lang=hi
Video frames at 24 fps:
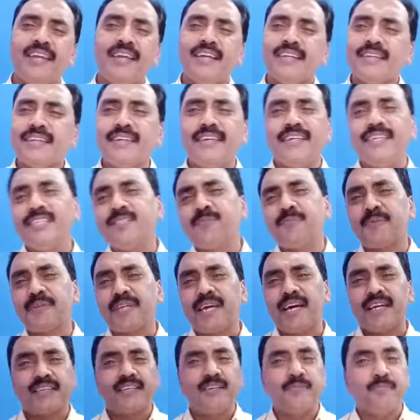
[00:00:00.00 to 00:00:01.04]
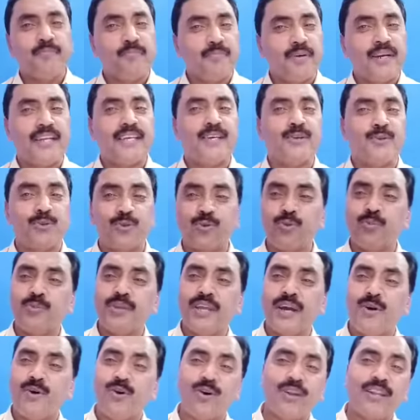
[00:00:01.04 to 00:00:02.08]
कि इस प्रकार के बड़े रूम
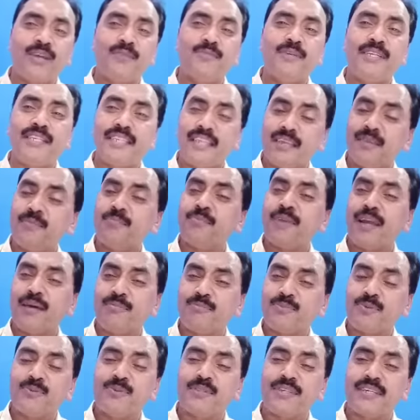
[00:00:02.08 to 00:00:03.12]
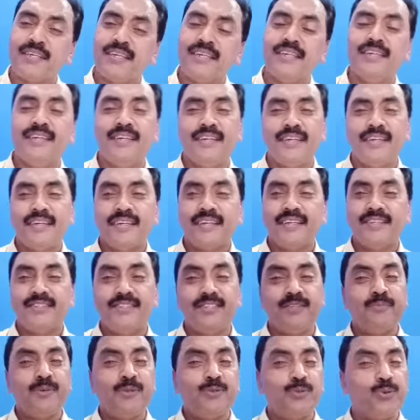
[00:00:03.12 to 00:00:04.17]
या हॉल हमें नहीं प्राप्त होते हैं कि
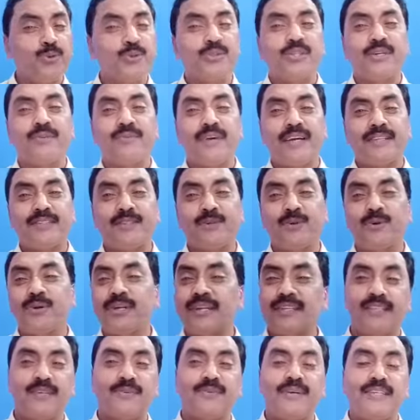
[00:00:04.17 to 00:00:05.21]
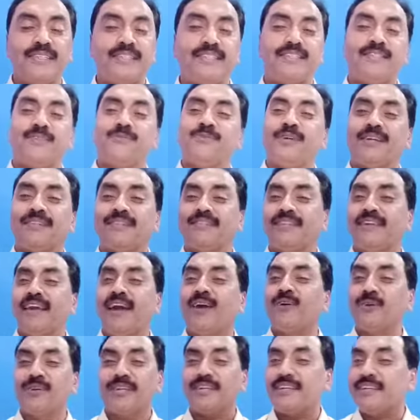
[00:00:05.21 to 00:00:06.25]
जिनमें दो दरवाजे हों एक दरवाजे से व्यक्ति
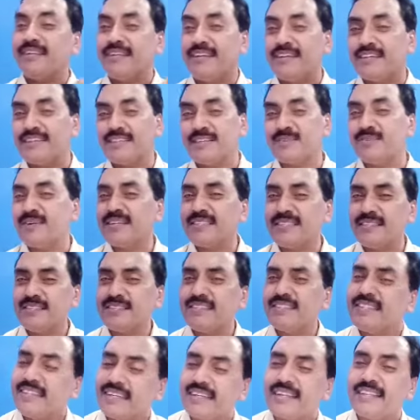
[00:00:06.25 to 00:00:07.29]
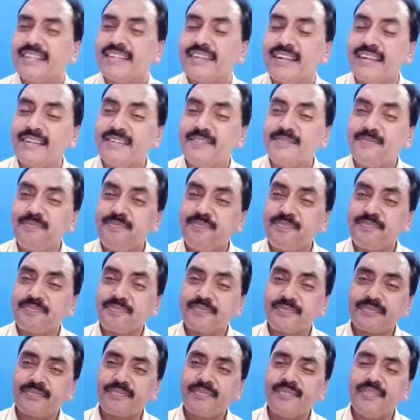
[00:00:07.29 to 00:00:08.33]
आएगी एक दरवाजे से निकल जाए
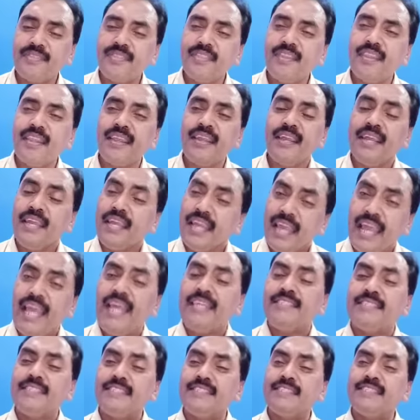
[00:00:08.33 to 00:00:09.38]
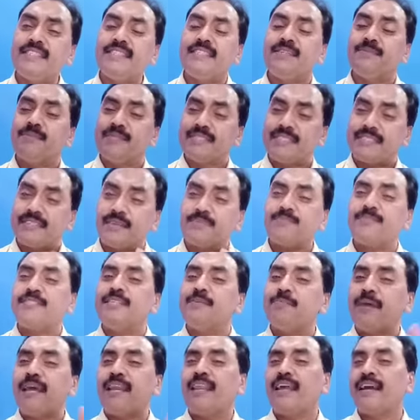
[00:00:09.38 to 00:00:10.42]
ऐसी स्थिति में सबसे
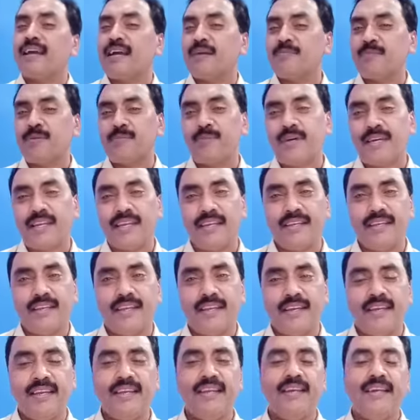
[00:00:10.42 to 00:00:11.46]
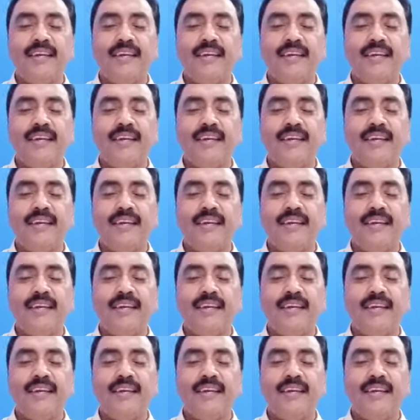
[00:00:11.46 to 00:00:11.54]
पहला काम हमारा यह है